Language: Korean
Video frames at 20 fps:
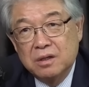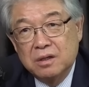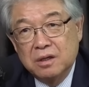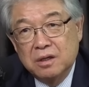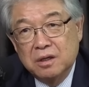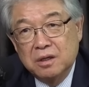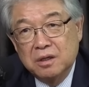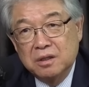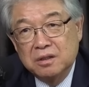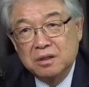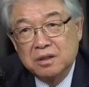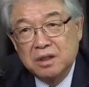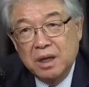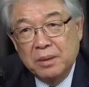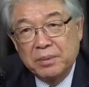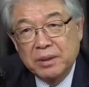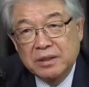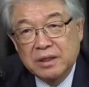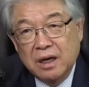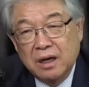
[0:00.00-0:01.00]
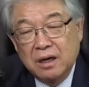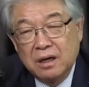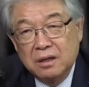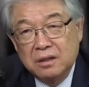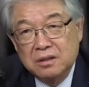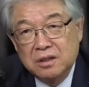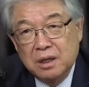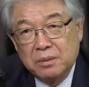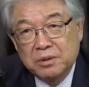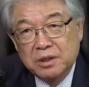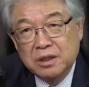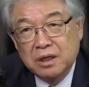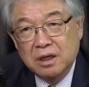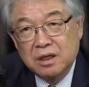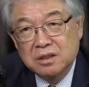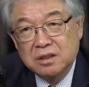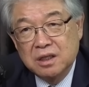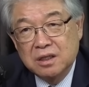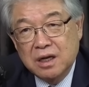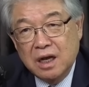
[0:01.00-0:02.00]
어, 네바다,
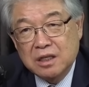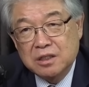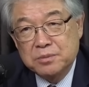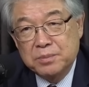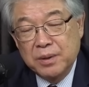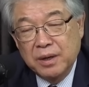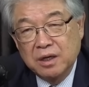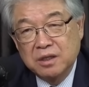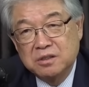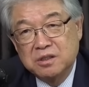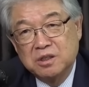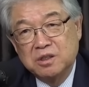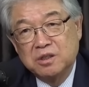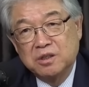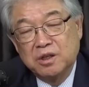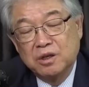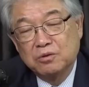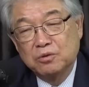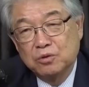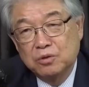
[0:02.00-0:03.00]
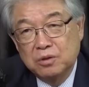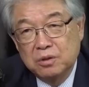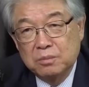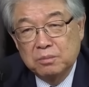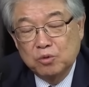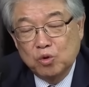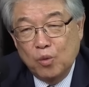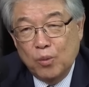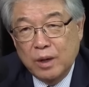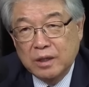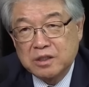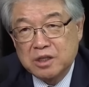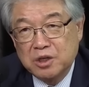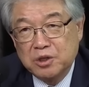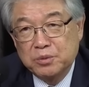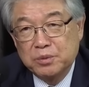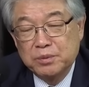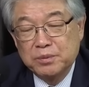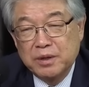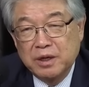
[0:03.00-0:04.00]
네바다가 이제 라스베가스 있는 데고 도박
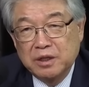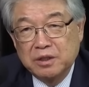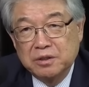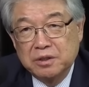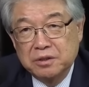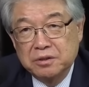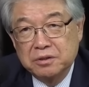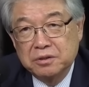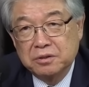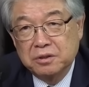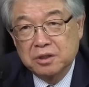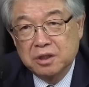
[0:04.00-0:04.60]
산업이 많은 데죠.